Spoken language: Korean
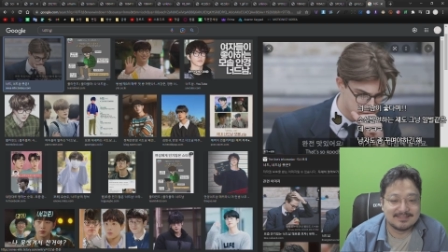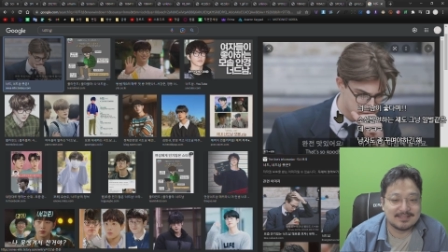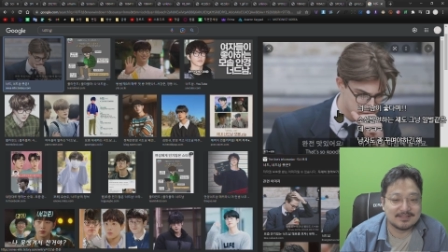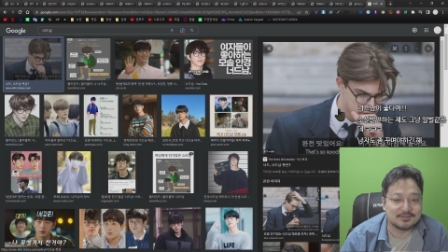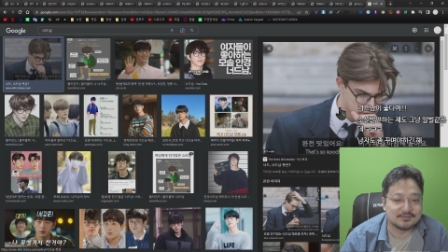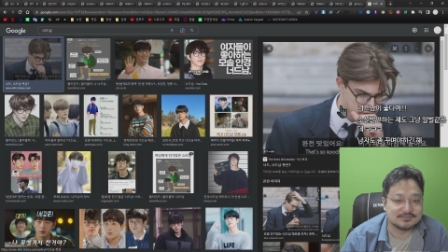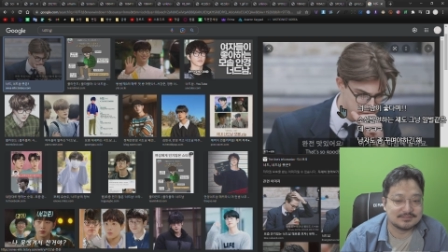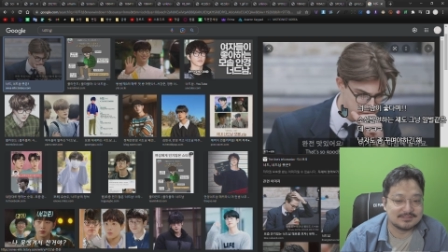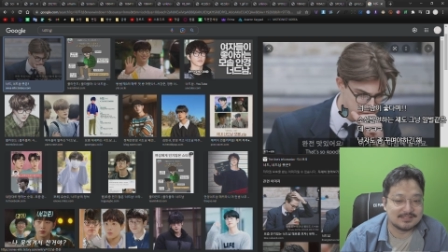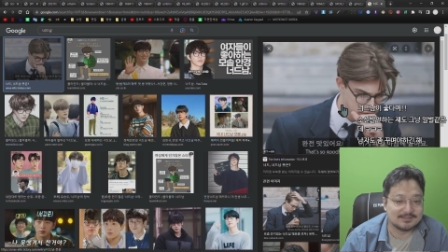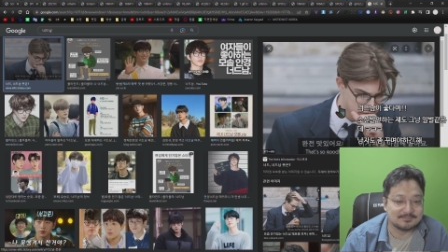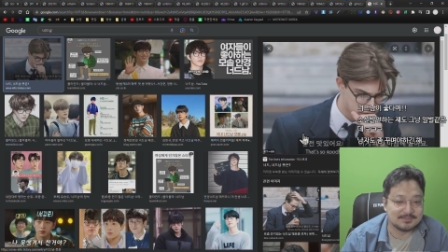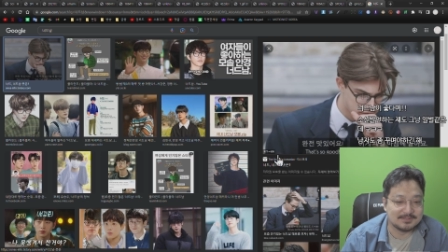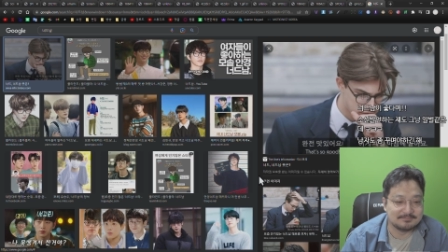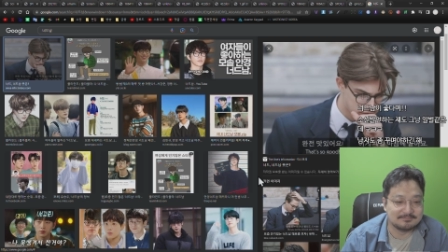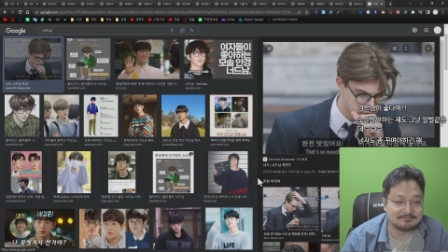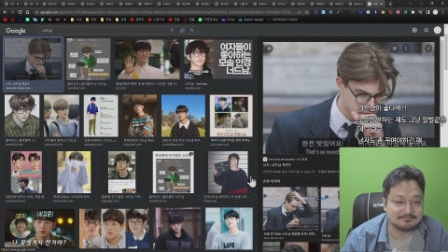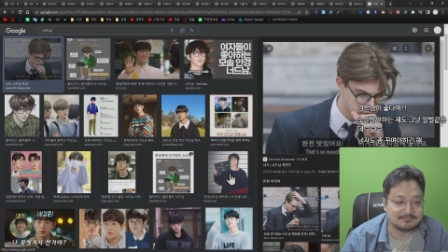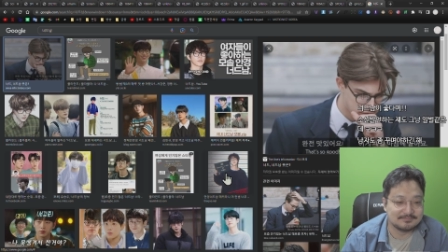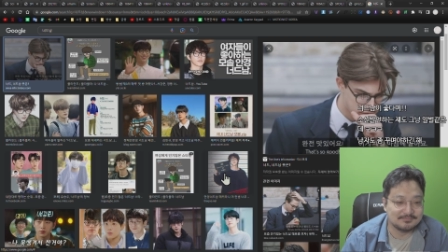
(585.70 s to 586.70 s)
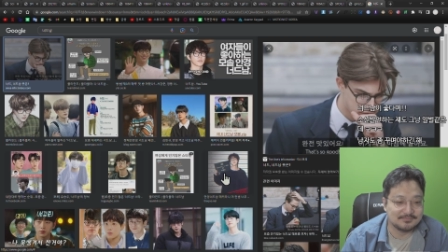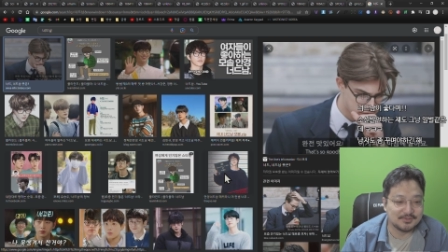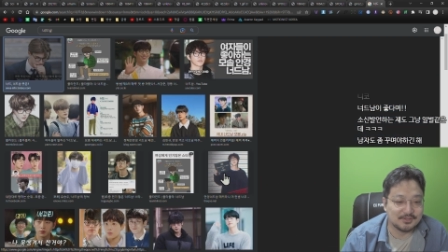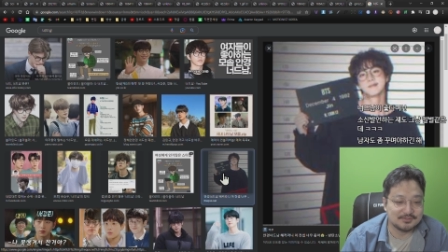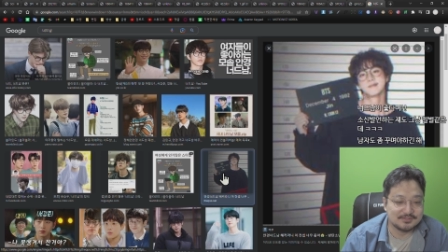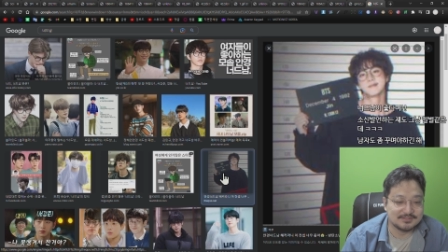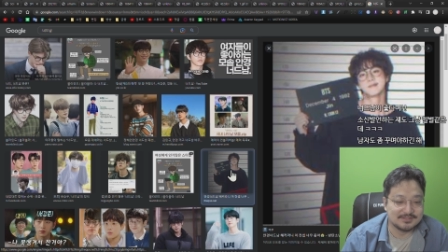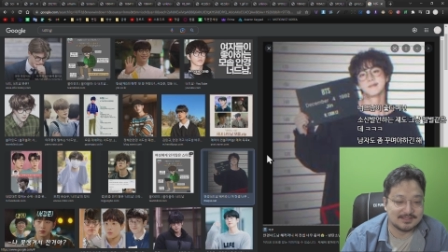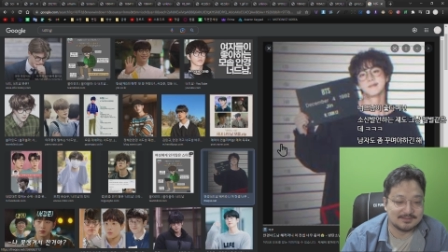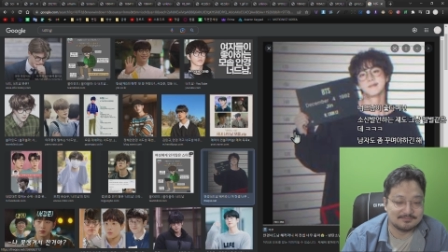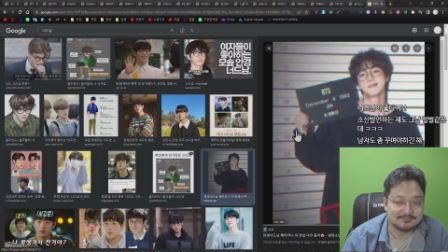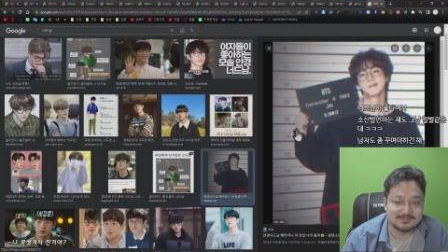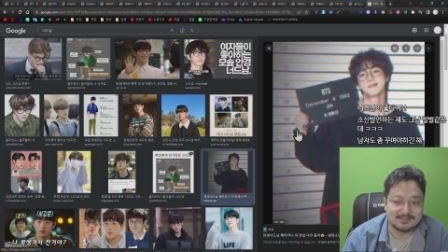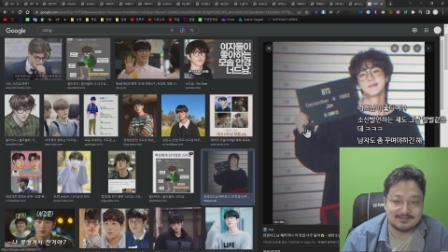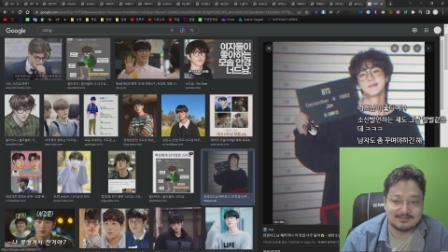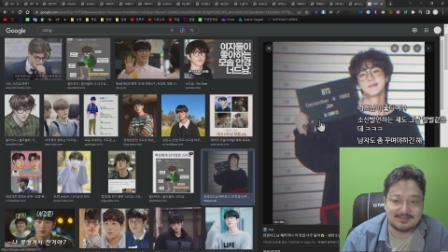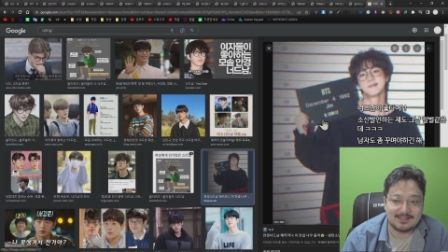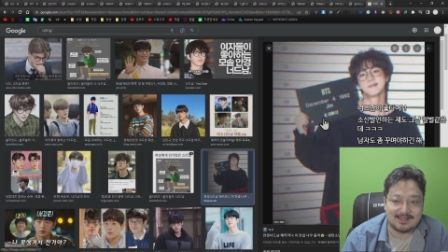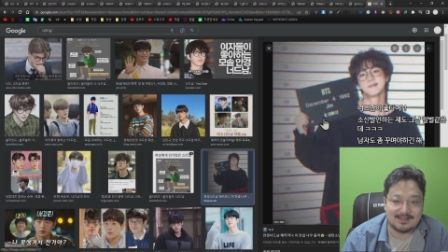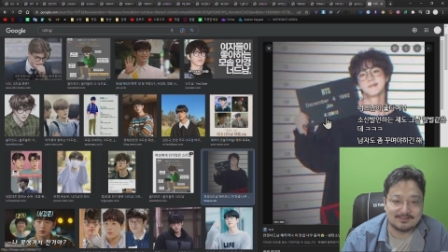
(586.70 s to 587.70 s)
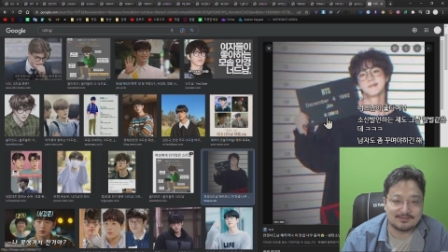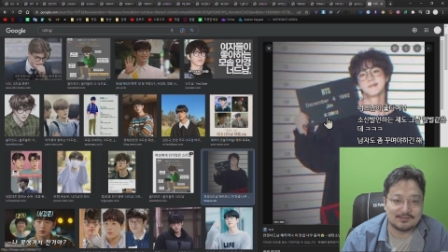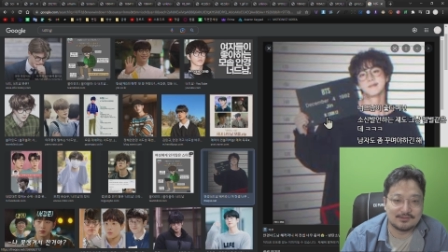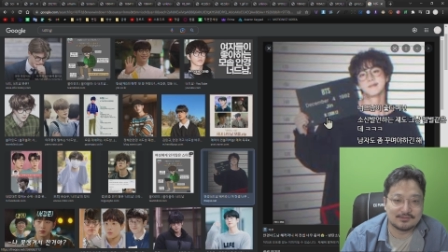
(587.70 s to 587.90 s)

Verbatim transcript: 너드남이. 너드남 일단 안경